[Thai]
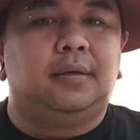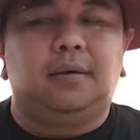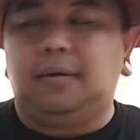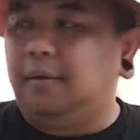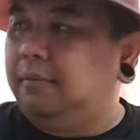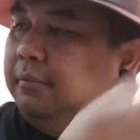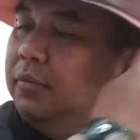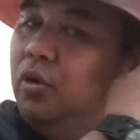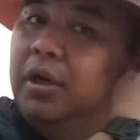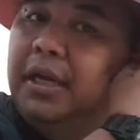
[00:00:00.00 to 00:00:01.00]
ก็
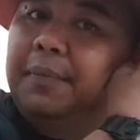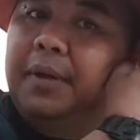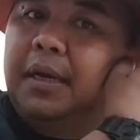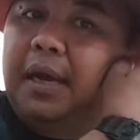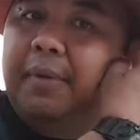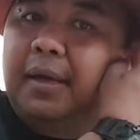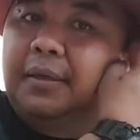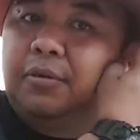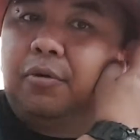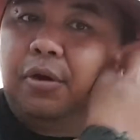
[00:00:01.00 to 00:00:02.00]
ช่วงนี้เป็นยังไงบ้าง
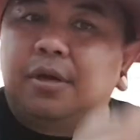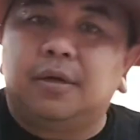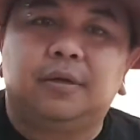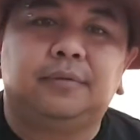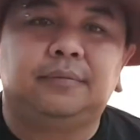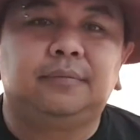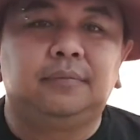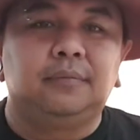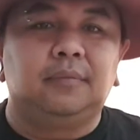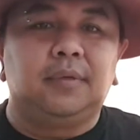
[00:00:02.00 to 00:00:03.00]
ทุกคน
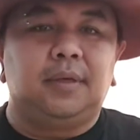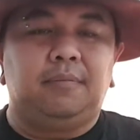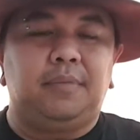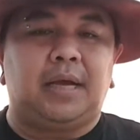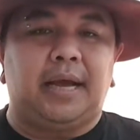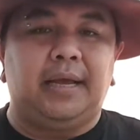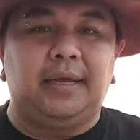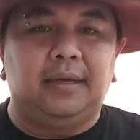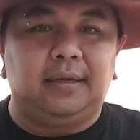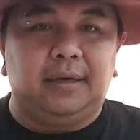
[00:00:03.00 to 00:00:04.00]
มีใคร
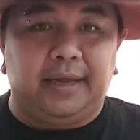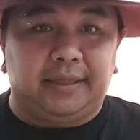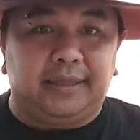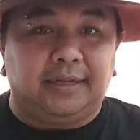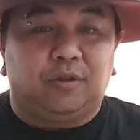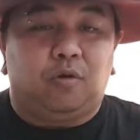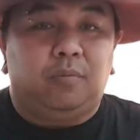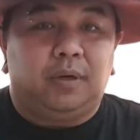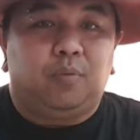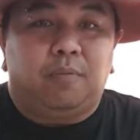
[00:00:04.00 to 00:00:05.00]
เลตติ้งตกเห
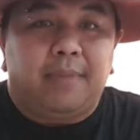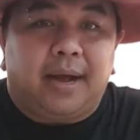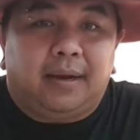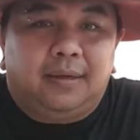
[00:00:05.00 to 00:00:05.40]
มือนผมมั่ง